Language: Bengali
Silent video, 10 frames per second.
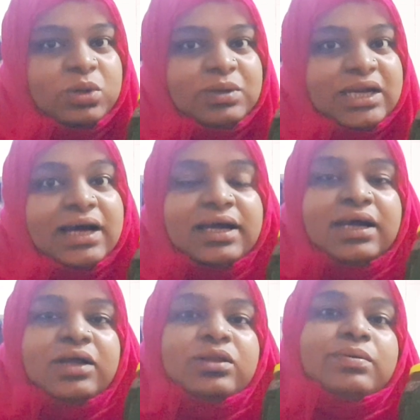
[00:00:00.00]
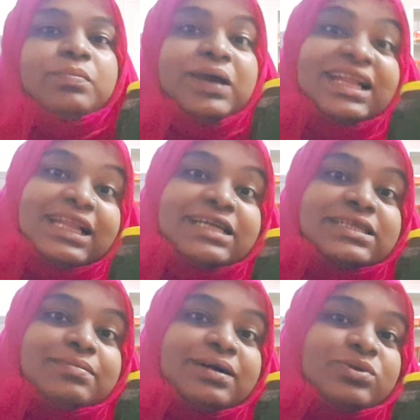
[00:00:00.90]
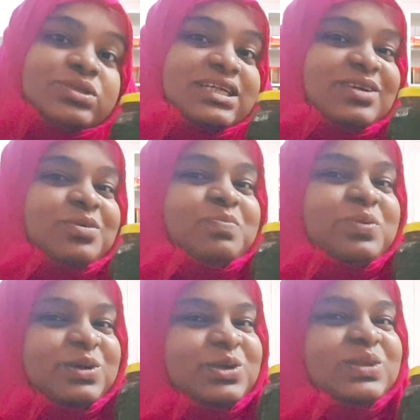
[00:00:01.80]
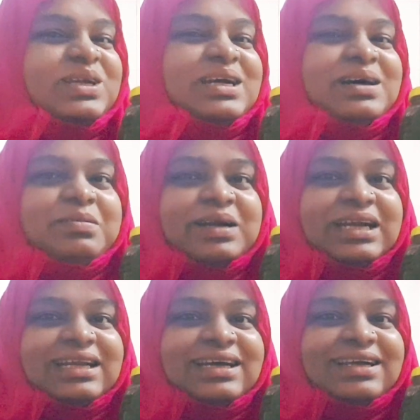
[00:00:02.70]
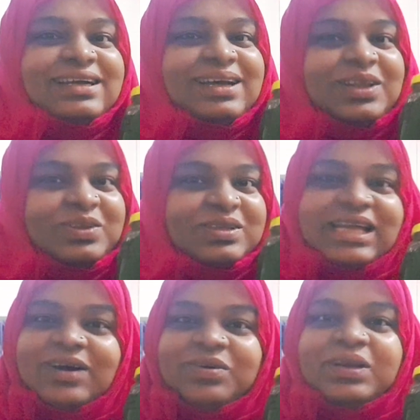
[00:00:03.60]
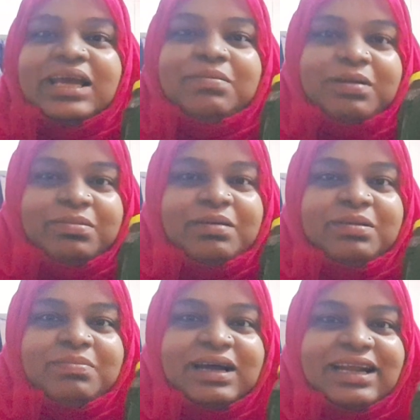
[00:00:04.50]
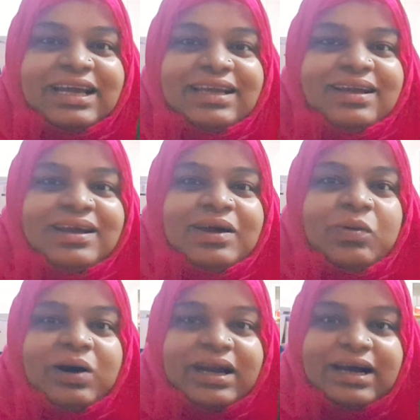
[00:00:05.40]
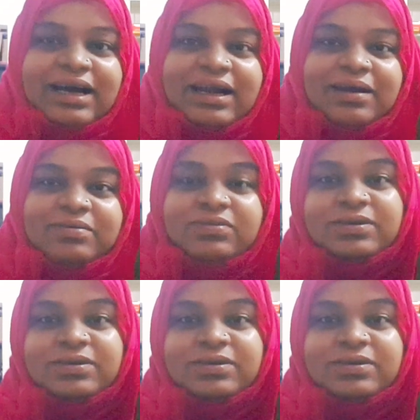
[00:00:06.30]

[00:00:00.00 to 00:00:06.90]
করবে না তবে ভিনদেশি মানুষদের খুব পছন্দের খাবার এটা তো দেখুন কিভাবে আমি বানাই ওয়ারাগান অফ